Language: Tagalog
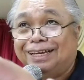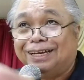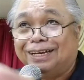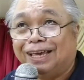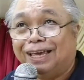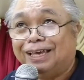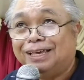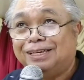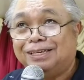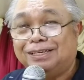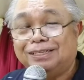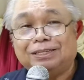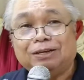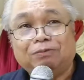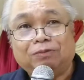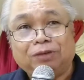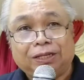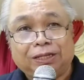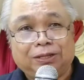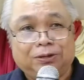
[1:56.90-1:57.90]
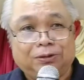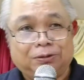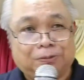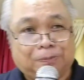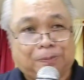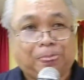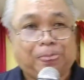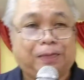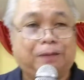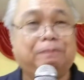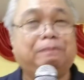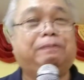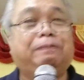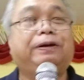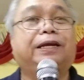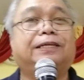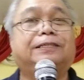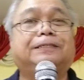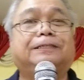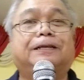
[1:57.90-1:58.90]
Okay? Sa video.
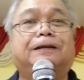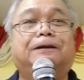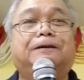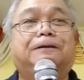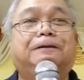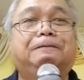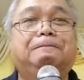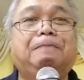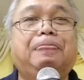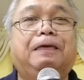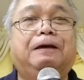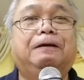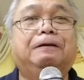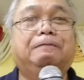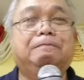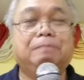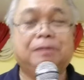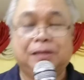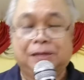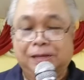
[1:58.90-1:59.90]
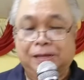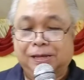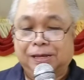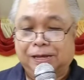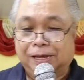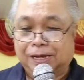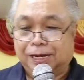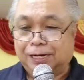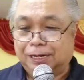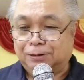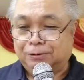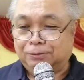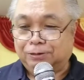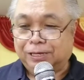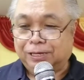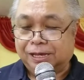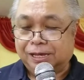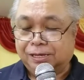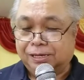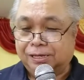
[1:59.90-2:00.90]
Praise the Lord.
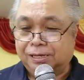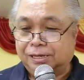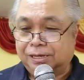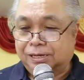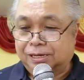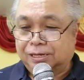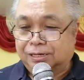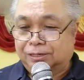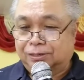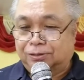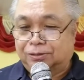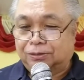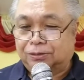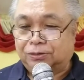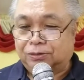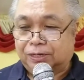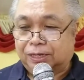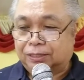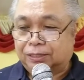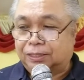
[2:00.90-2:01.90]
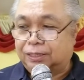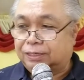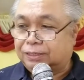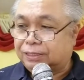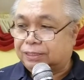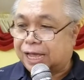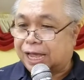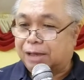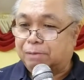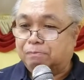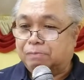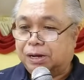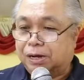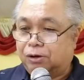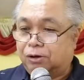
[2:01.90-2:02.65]
Hallelujah. Kasi at this time ba